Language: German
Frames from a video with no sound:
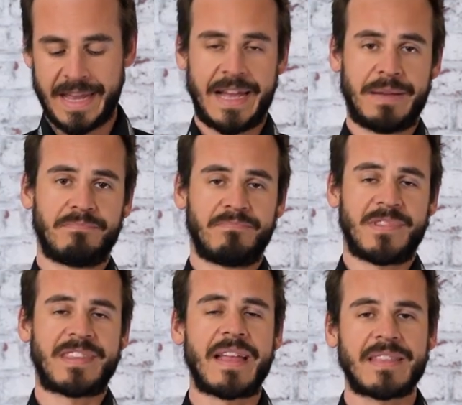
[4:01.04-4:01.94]
Ähm,
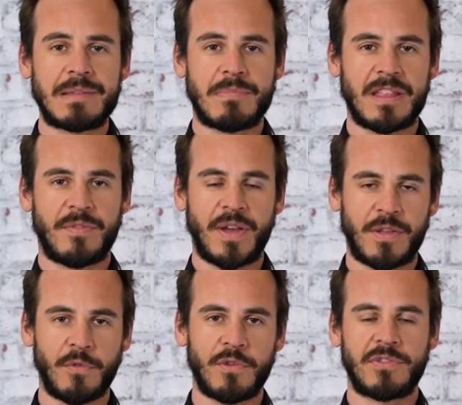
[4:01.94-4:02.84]
es hat dann im
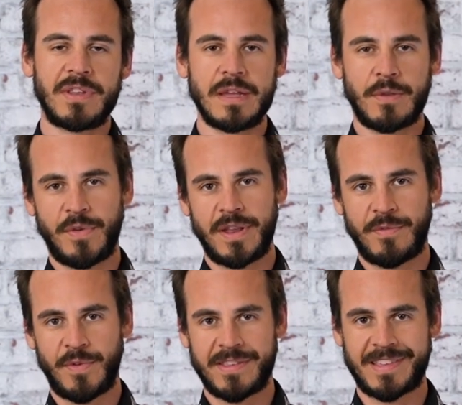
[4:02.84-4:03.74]
Endeffekt funktioniert für, die,
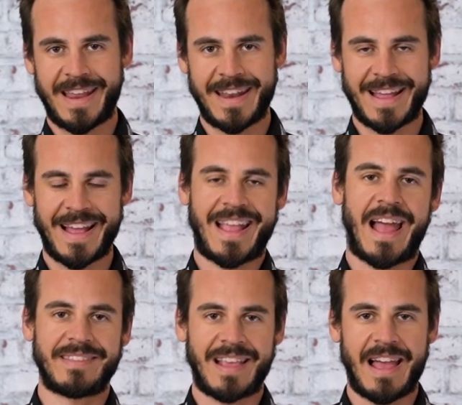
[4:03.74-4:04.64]
für das Rennen. Äh,
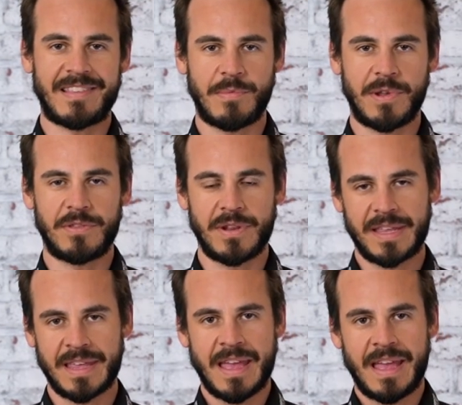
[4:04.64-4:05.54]
ganz klar ist aber
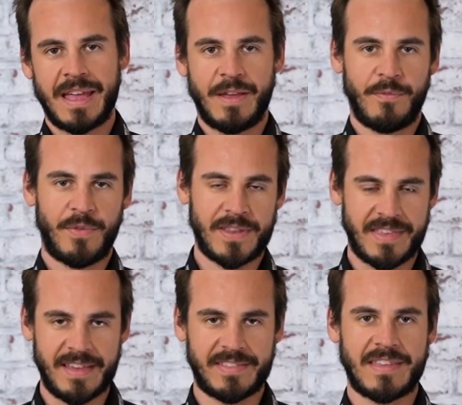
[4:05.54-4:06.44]
natürlich, für das
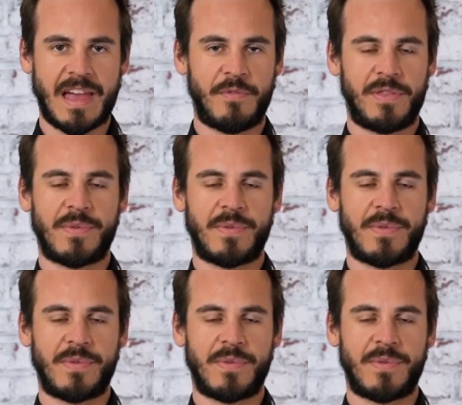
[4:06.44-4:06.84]
nächste Jahr, für